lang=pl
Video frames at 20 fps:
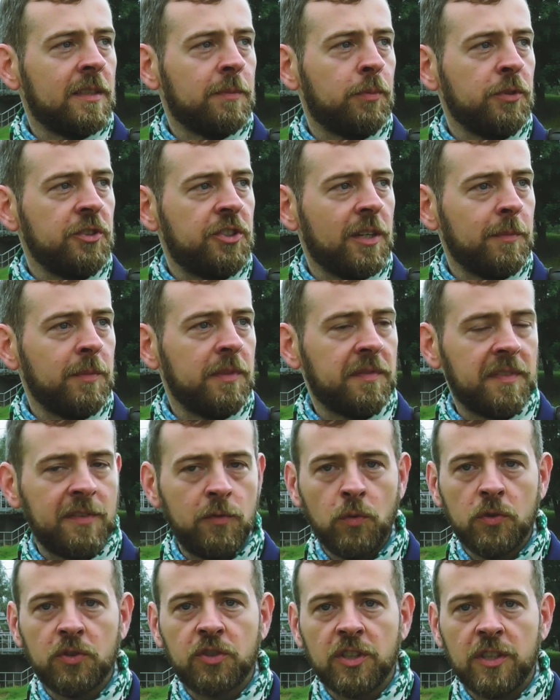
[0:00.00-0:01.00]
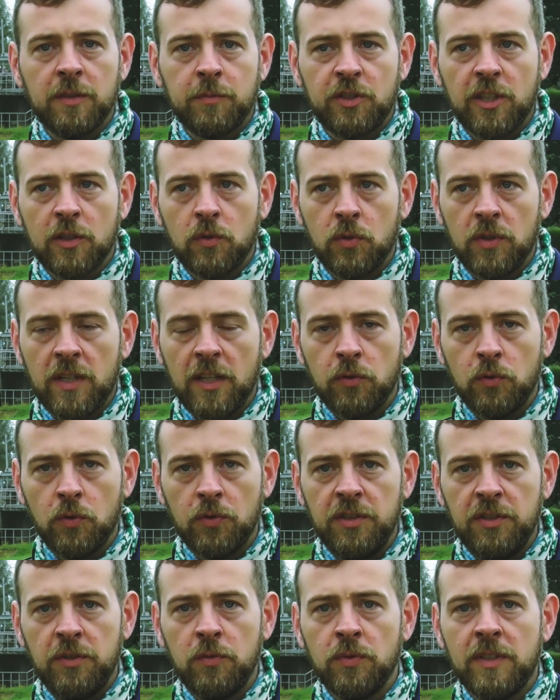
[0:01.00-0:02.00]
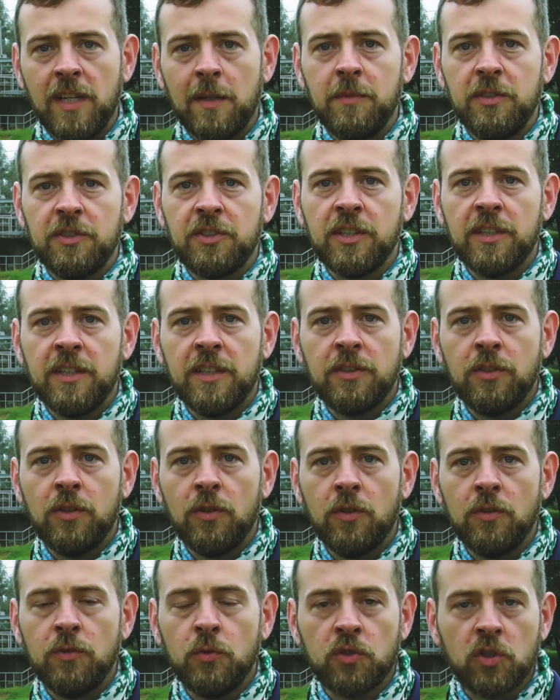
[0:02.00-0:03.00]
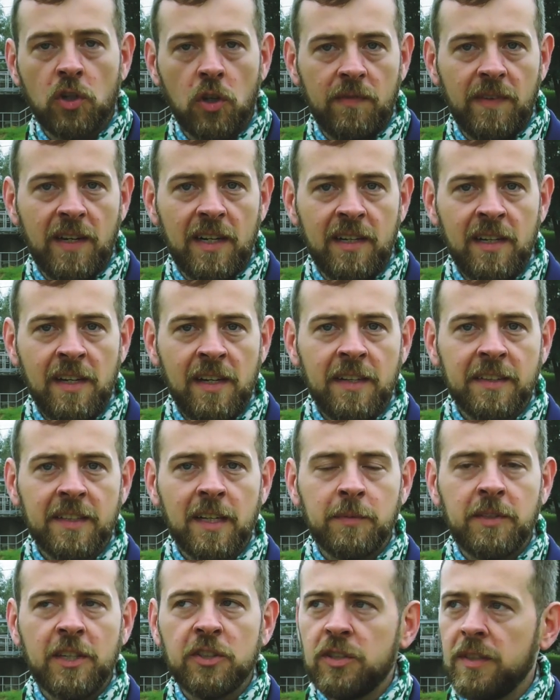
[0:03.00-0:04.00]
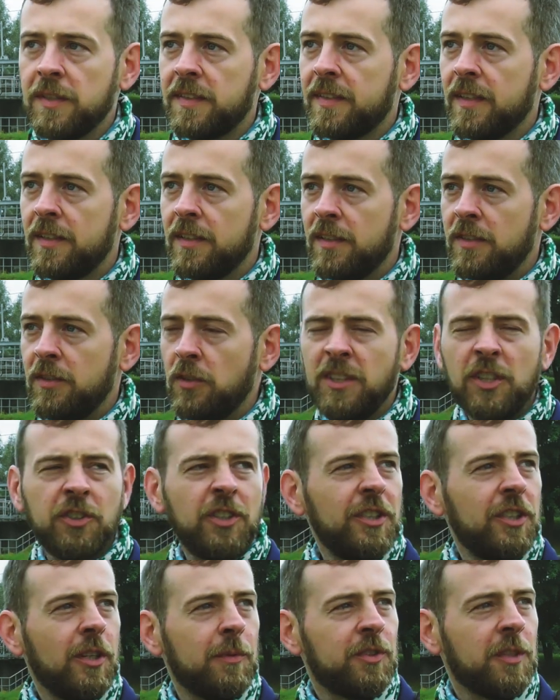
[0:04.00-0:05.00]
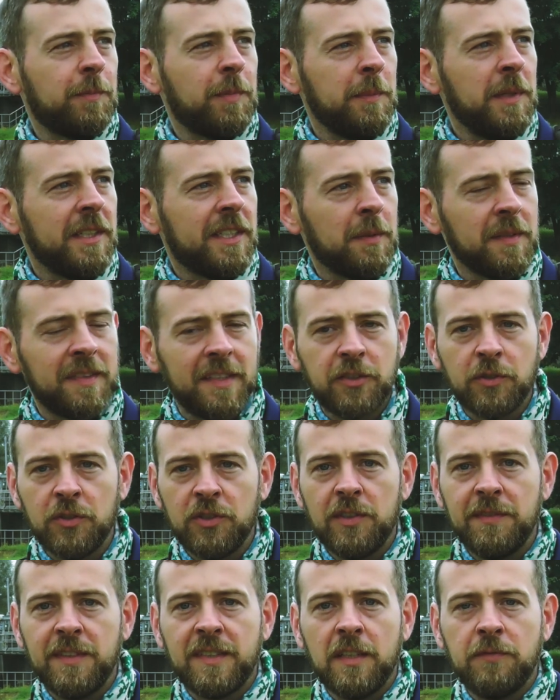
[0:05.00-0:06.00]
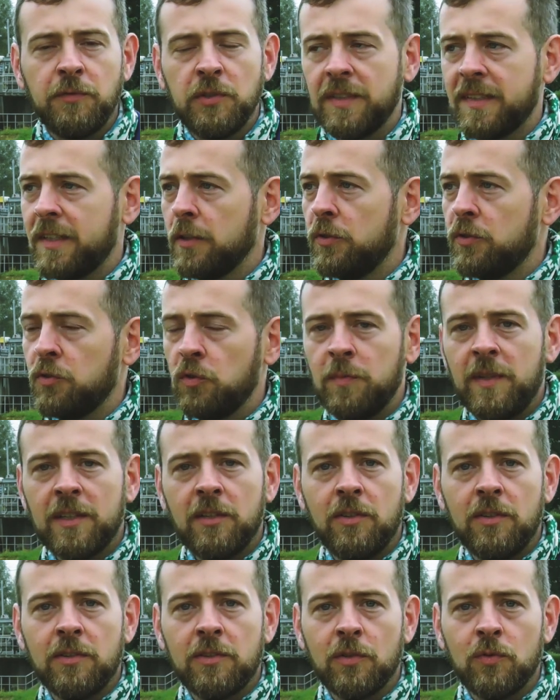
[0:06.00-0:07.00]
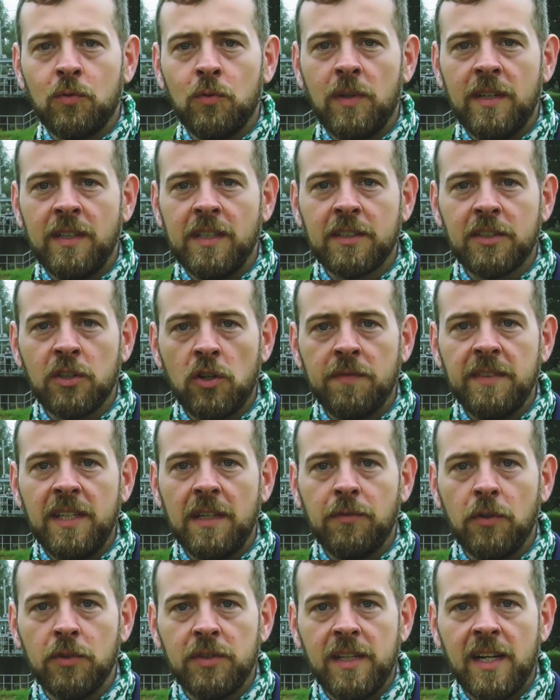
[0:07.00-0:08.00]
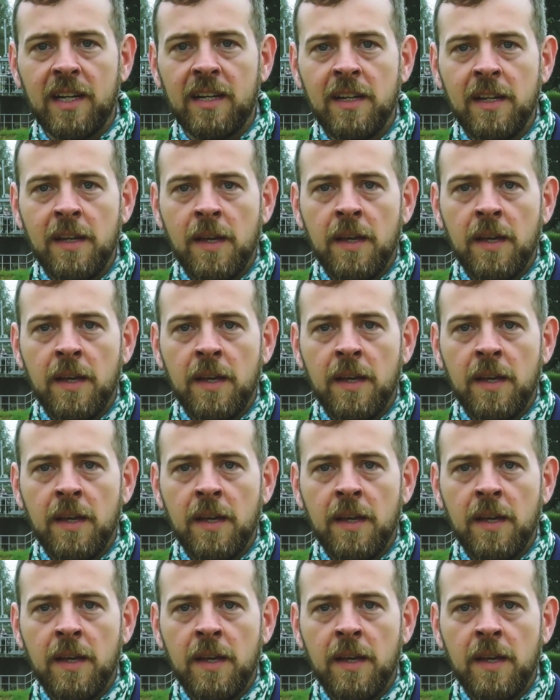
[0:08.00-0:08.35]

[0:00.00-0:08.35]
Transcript: pójdziemy wzdłuż brzegu Raduni, udamy się do Juszkowa. Tam też jest, jeżeli dobrze pamiętam, z 1927 roku elektrownia wodna